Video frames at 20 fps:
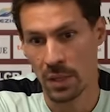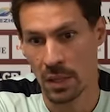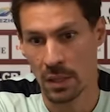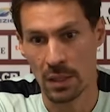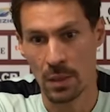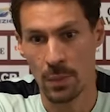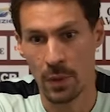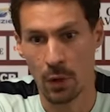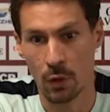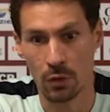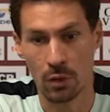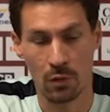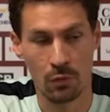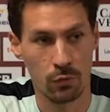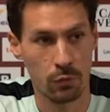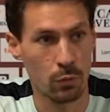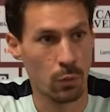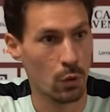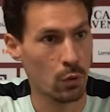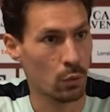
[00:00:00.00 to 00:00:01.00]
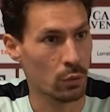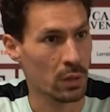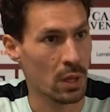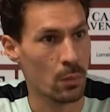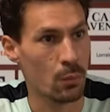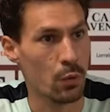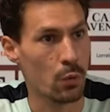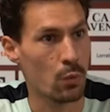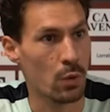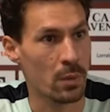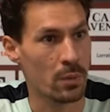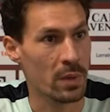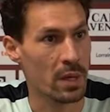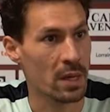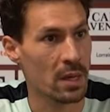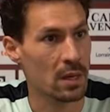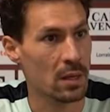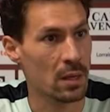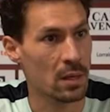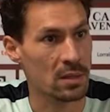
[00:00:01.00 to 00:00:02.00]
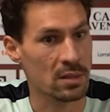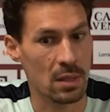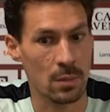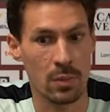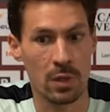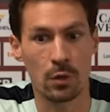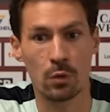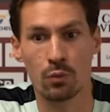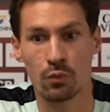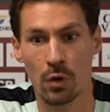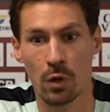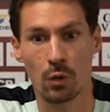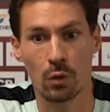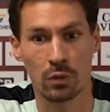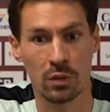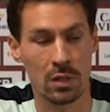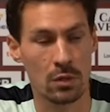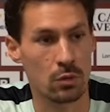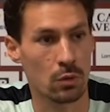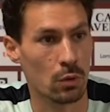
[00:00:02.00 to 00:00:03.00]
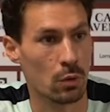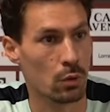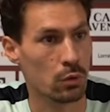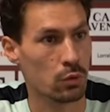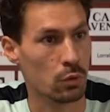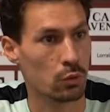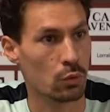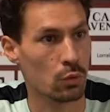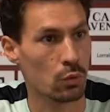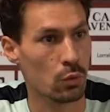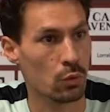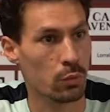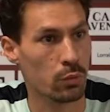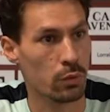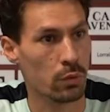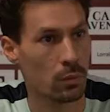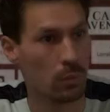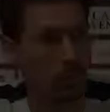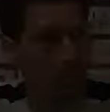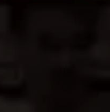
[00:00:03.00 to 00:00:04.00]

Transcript: il y a des périodes dans le football où on est un peu moins bien et c'est bien de pouvoir compter sur, sur tout le groupe.